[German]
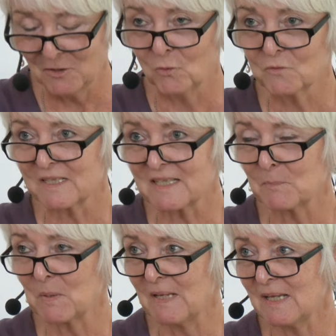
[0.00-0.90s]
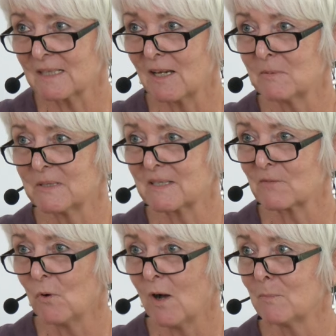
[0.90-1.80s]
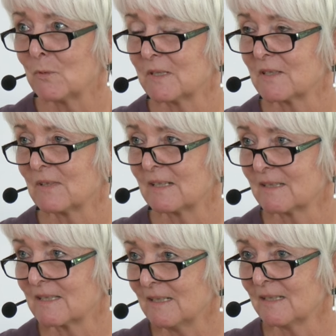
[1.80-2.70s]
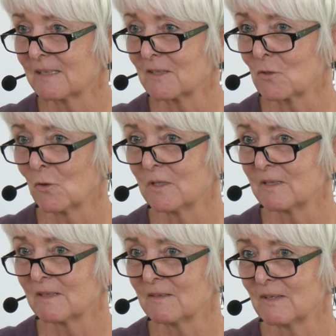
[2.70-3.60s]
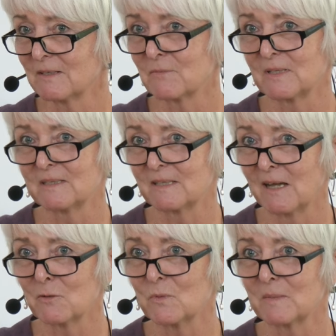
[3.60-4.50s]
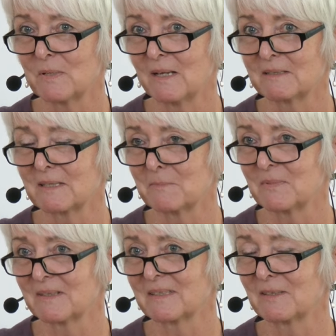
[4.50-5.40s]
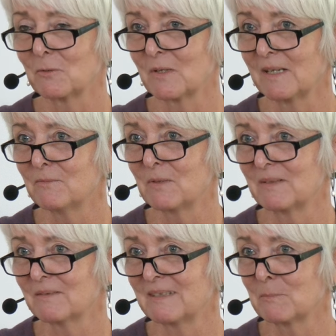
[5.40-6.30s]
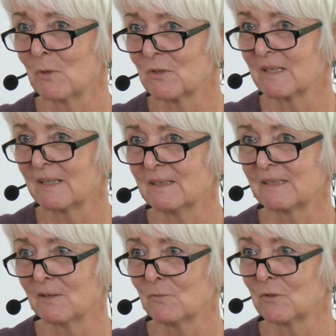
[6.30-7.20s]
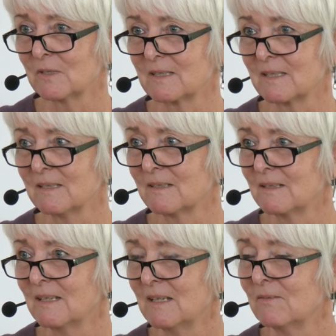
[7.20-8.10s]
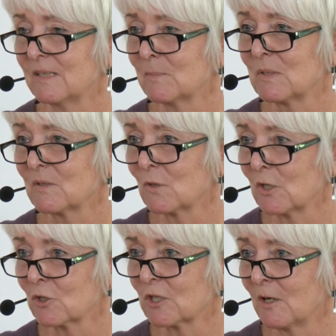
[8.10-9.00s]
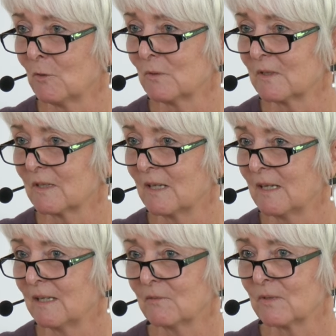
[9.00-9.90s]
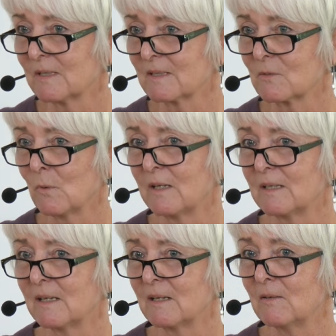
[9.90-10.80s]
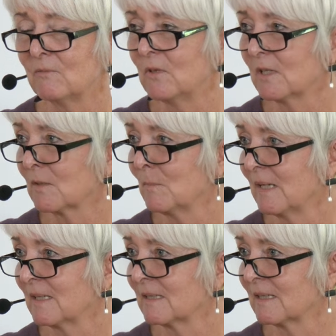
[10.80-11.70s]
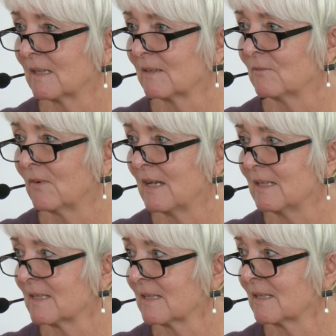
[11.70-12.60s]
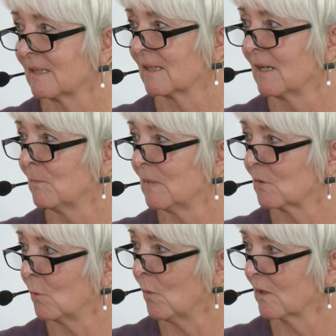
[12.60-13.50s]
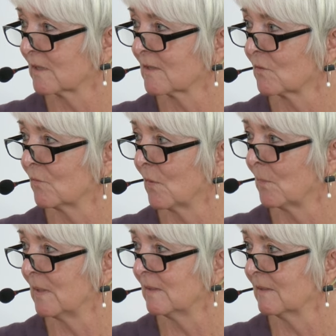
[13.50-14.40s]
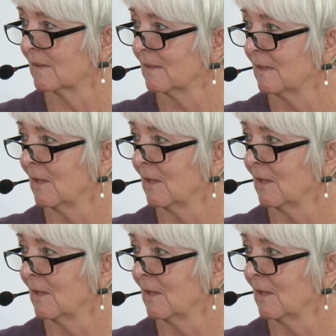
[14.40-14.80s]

Und was ich bemerkt habe, das vorab, und deswegen erzähle ich das heute, als wir die Tagung geplant haben, dachte ich, okay, ich möchte gerne davon erzählen, weil ich bin so erstaunt, ich finde es so eine wirkmächtige Weise, sich mit Koans zu verbinden,